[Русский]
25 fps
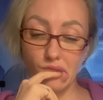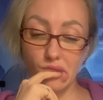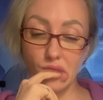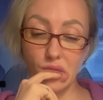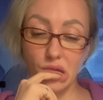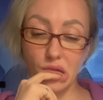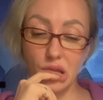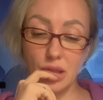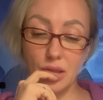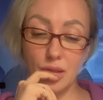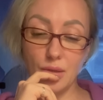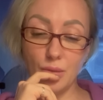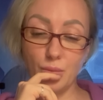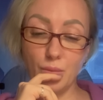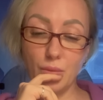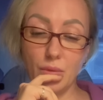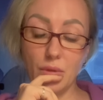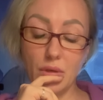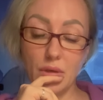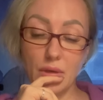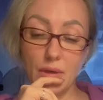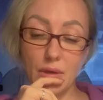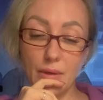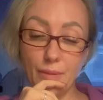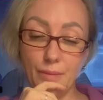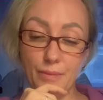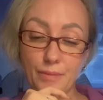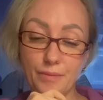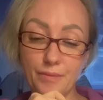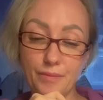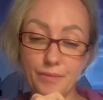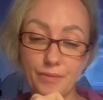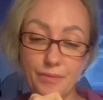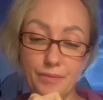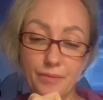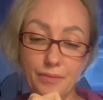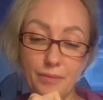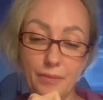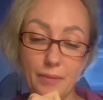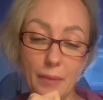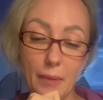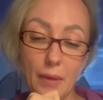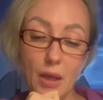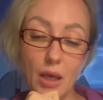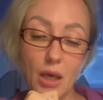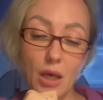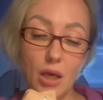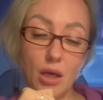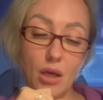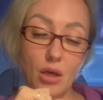Семья.
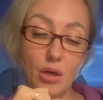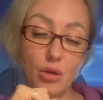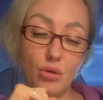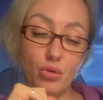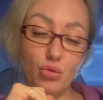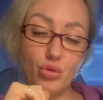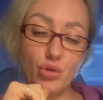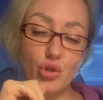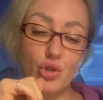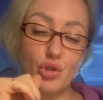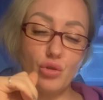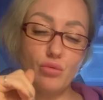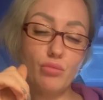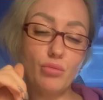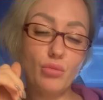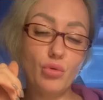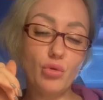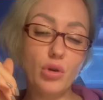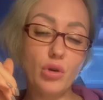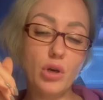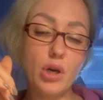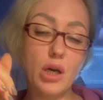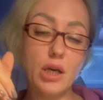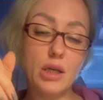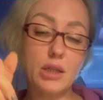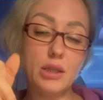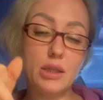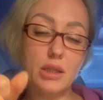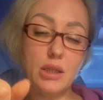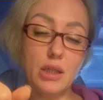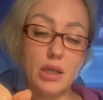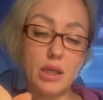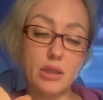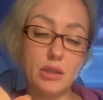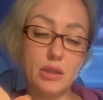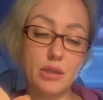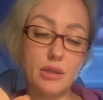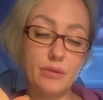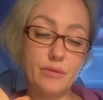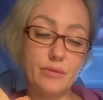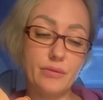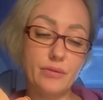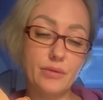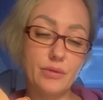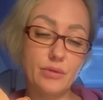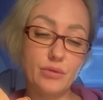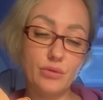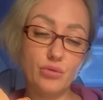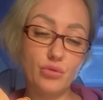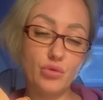Очень много контактов
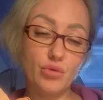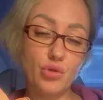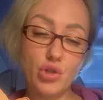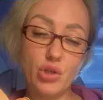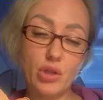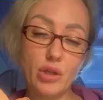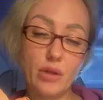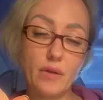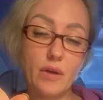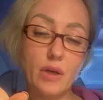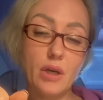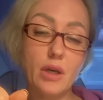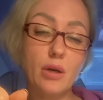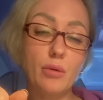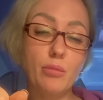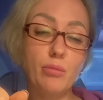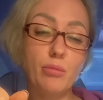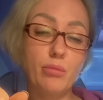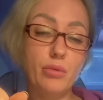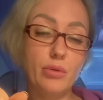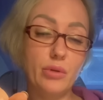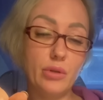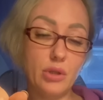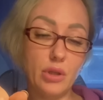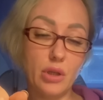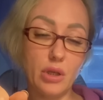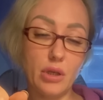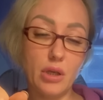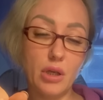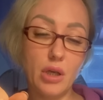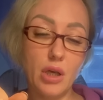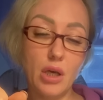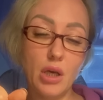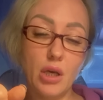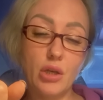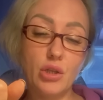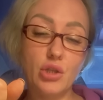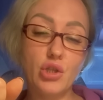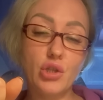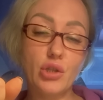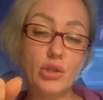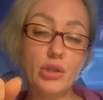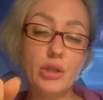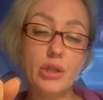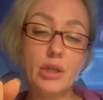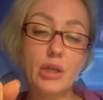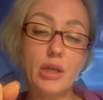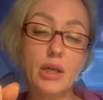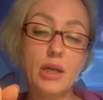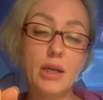у человека было.
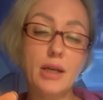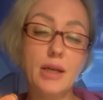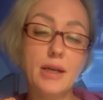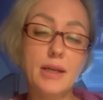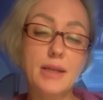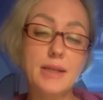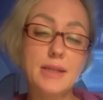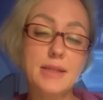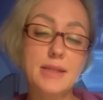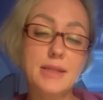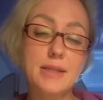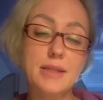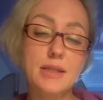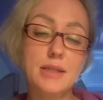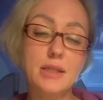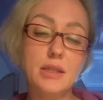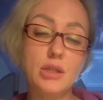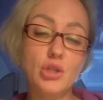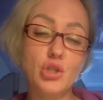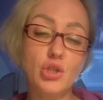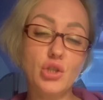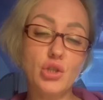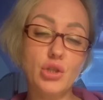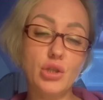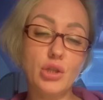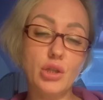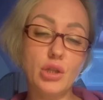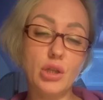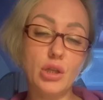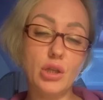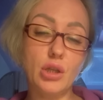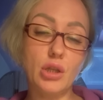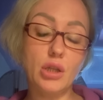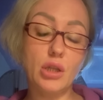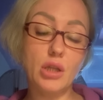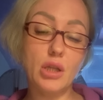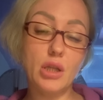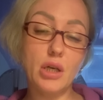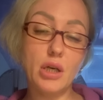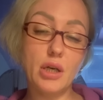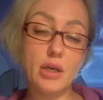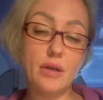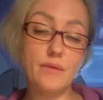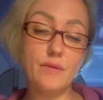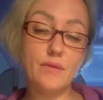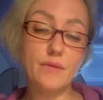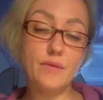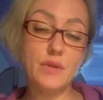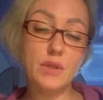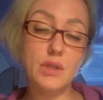Человек эгоистичный,
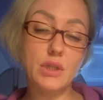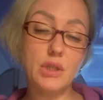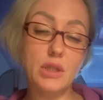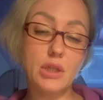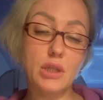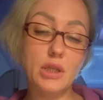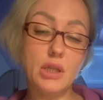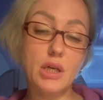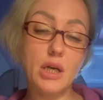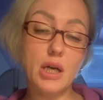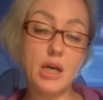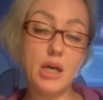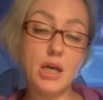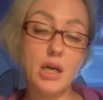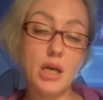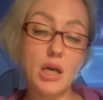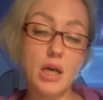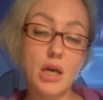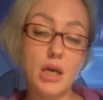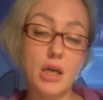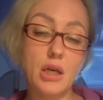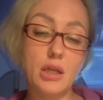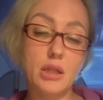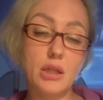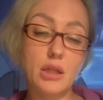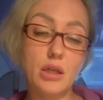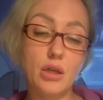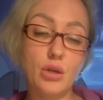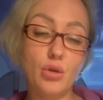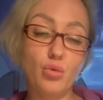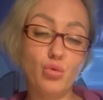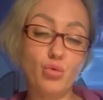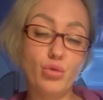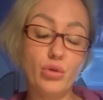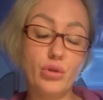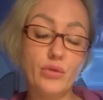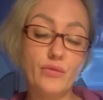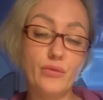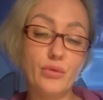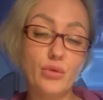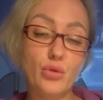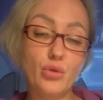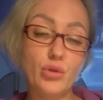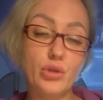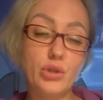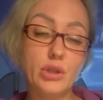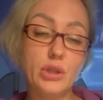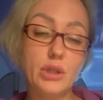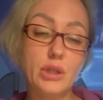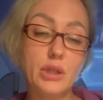да, всегда такой
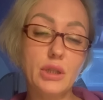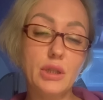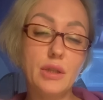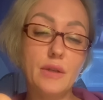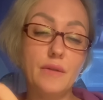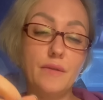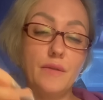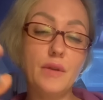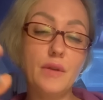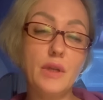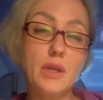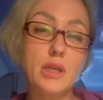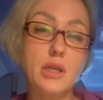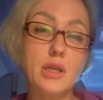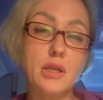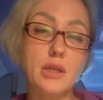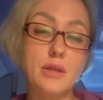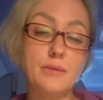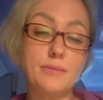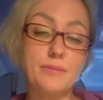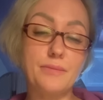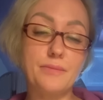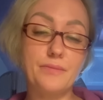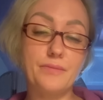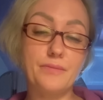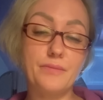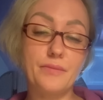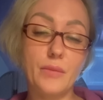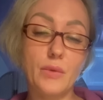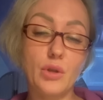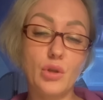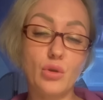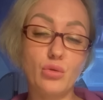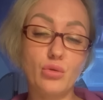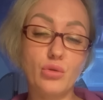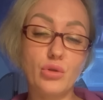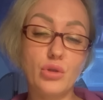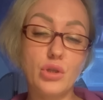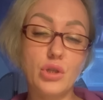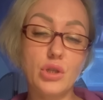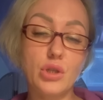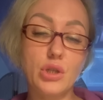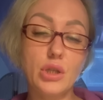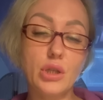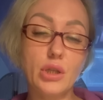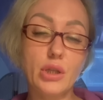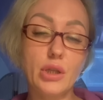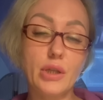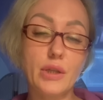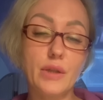вроде на доверии, то есть
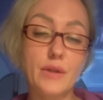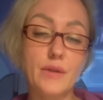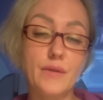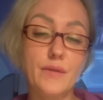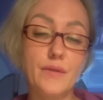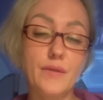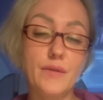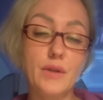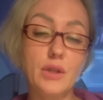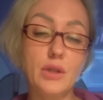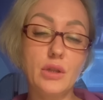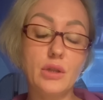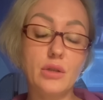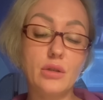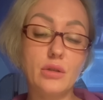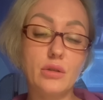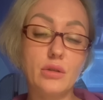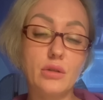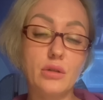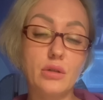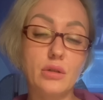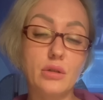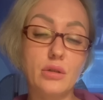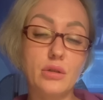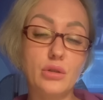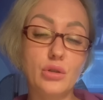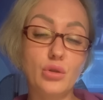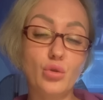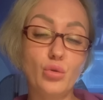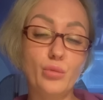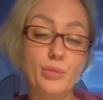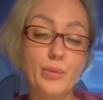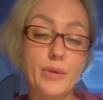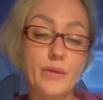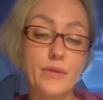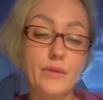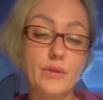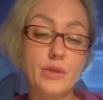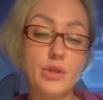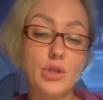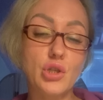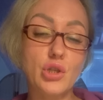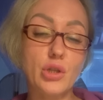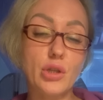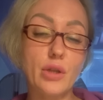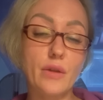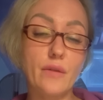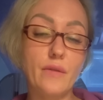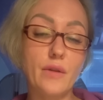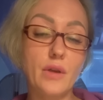делает вид э, доброго
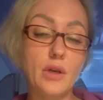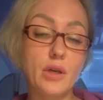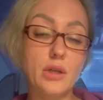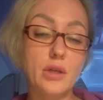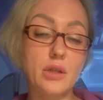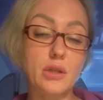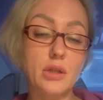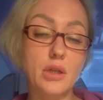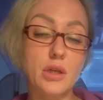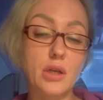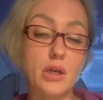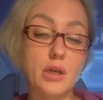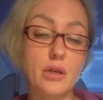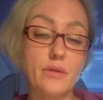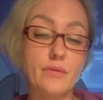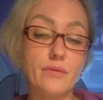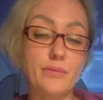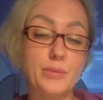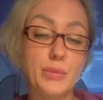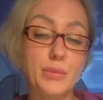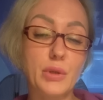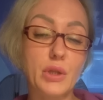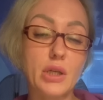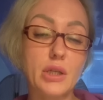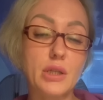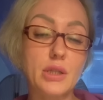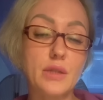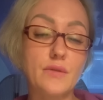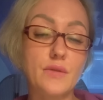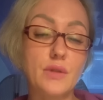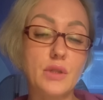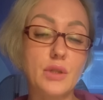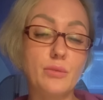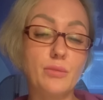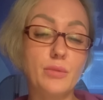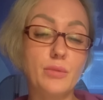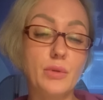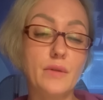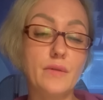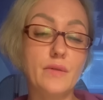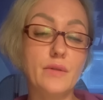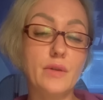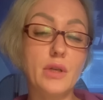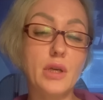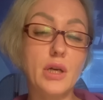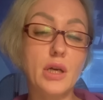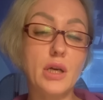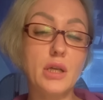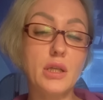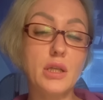человека, да, пытается всем
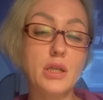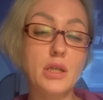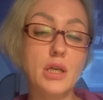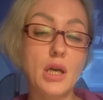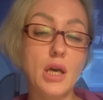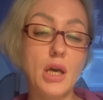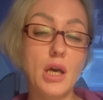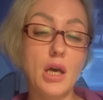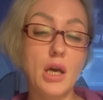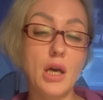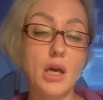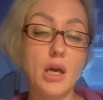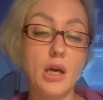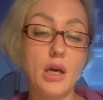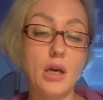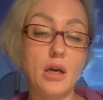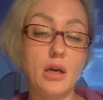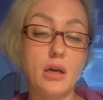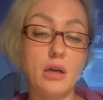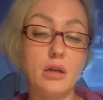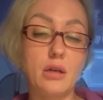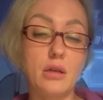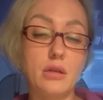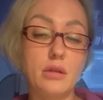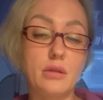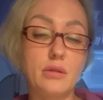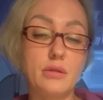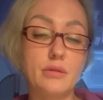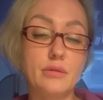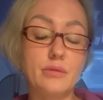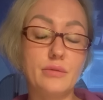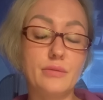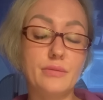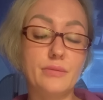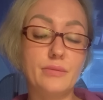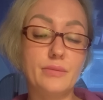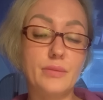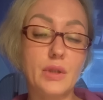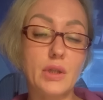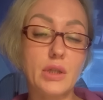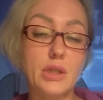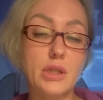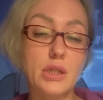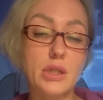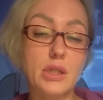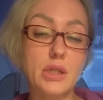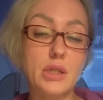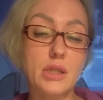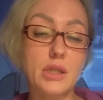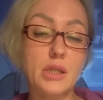доверять, э, так
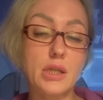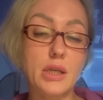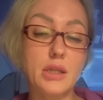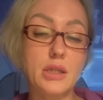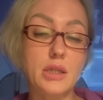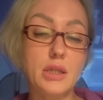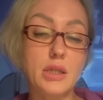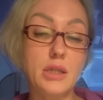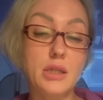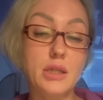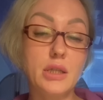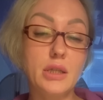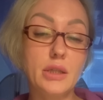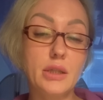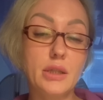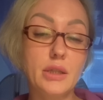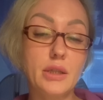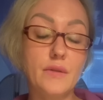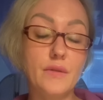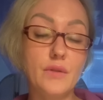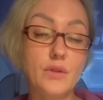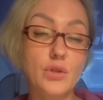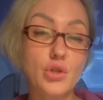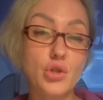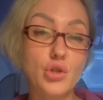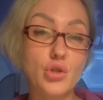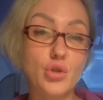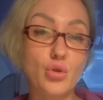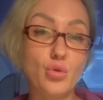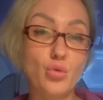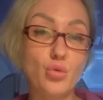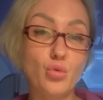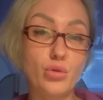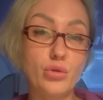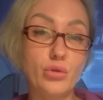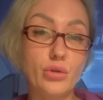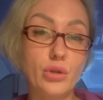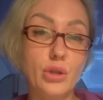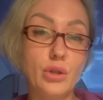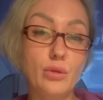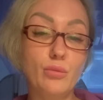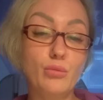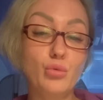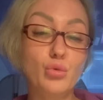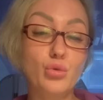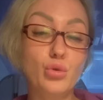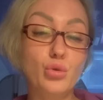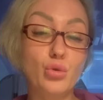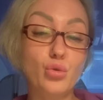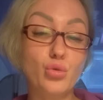сказать, и делает вид, что
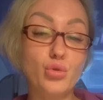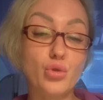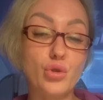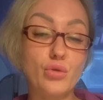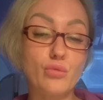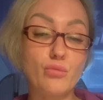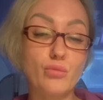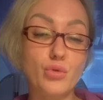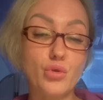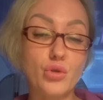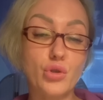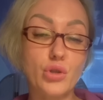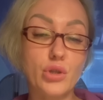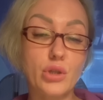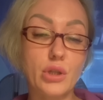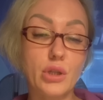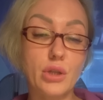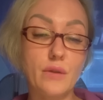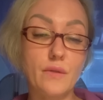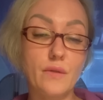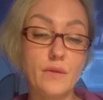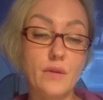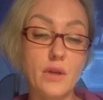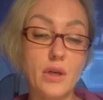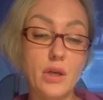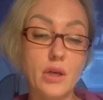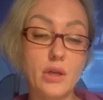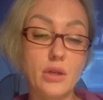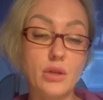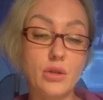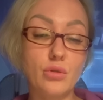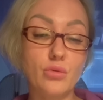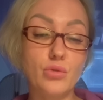ему тоже можно доверять.